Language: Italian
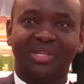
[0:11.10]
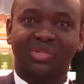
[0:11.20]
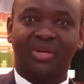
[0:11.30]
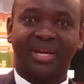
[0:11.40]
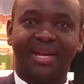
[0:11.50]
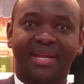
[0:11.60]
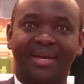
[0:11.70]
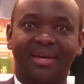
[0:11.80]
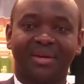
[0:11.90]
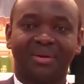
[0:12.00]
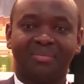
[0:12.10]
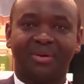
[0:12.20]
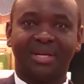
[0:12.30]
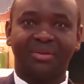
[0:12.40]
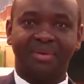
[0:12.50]
e sorelle,
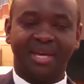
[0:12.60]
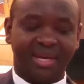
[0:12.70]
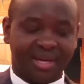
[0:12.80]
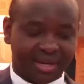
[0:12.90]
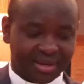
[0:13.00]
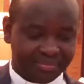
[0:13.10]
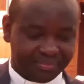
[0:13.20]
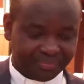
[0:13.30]
buona domenica.